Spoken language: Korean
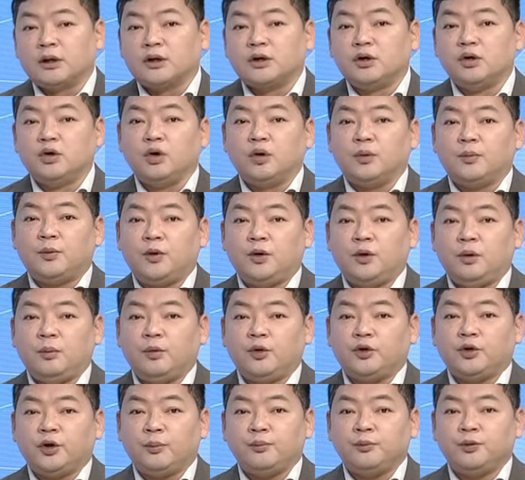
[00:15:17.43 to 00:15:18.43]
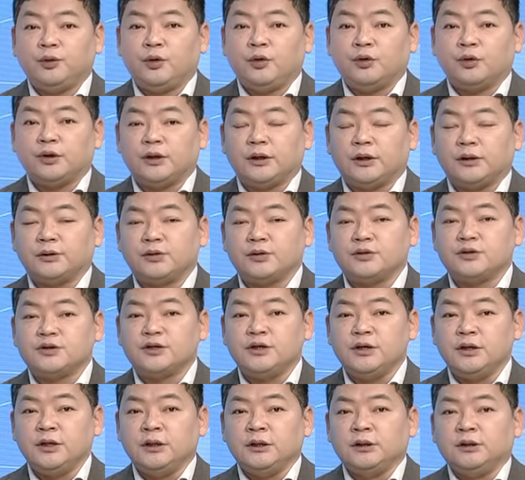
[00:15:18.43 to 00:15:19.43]
글로벌 뭐
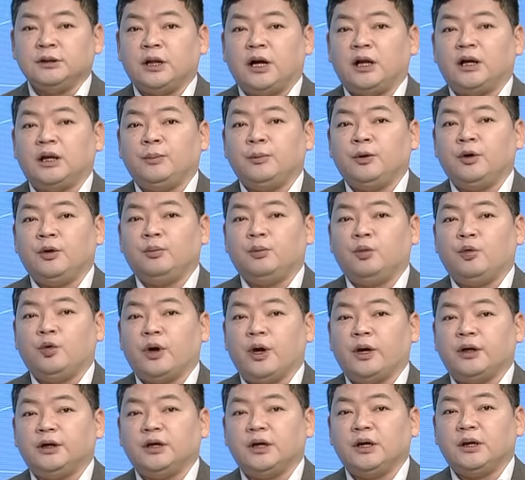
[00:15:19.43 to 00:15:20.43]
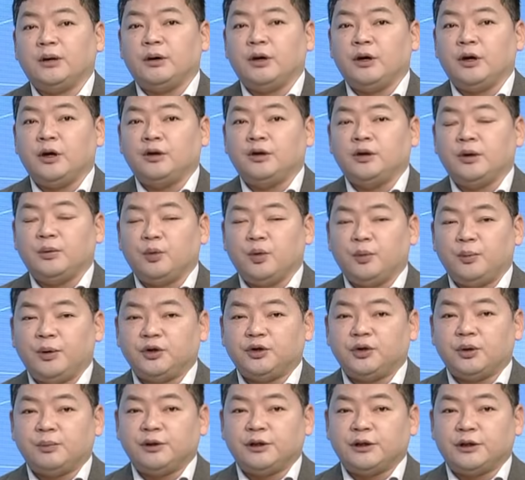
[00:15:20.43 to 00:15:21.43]
협력이라든지 아니면 뭐 AI와 관련된
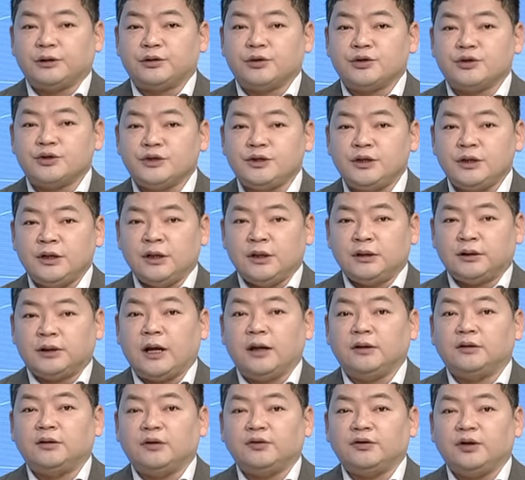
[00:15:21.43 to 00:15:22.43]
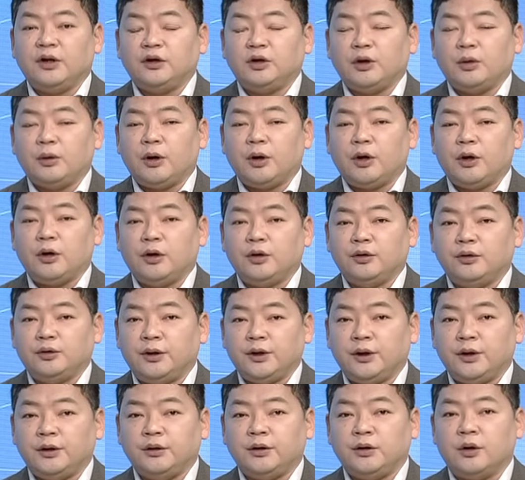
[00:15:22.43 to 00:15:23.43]
모멘텀이라든지 데이터 센터와
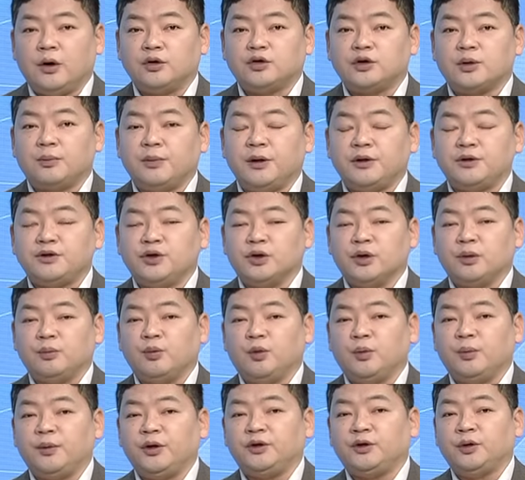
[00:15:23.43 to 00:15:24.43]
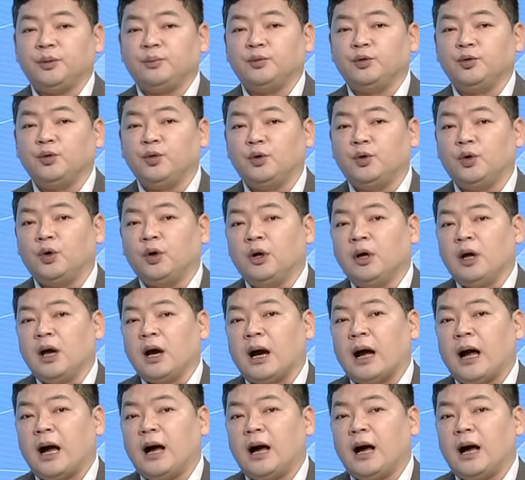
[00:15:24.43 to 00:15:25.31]
관련된 어, 전반적인 모멘텀도 네.